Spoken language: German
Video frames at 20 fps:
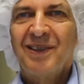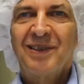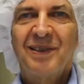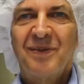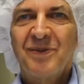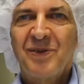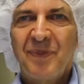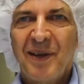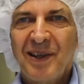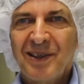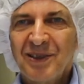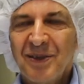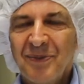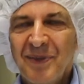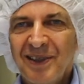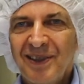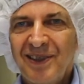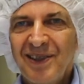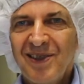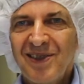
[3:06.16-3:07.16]
auch am
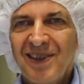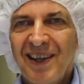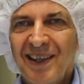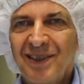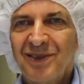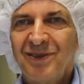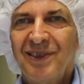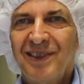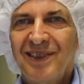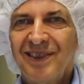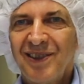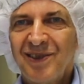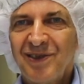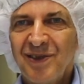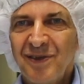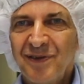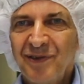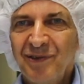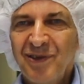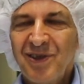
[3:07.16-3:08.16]
Spektrumanalysator, dass
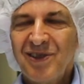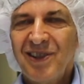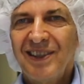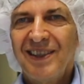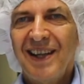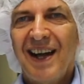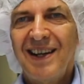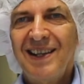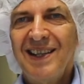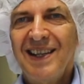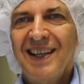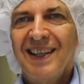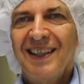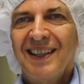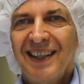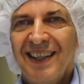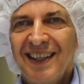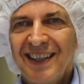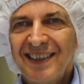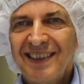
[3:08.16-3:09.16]
das Funksignal
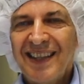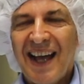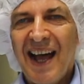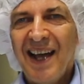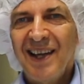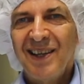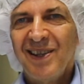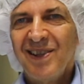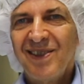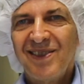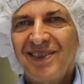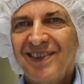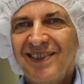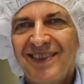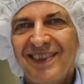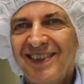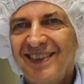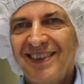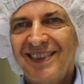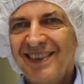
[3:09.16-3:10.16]
äh, da ist.
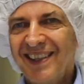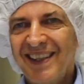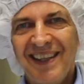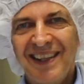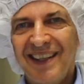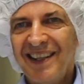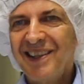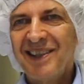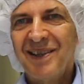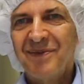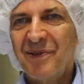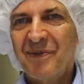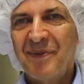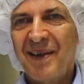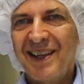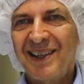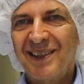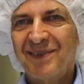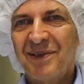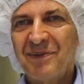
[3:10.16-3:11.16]
Das ist ein herrlicher
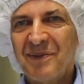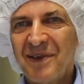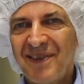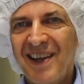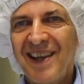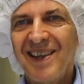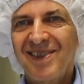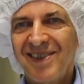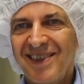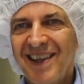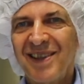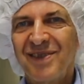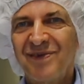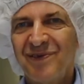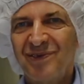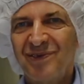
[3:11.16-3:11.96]
Moment, wenn man weiß, das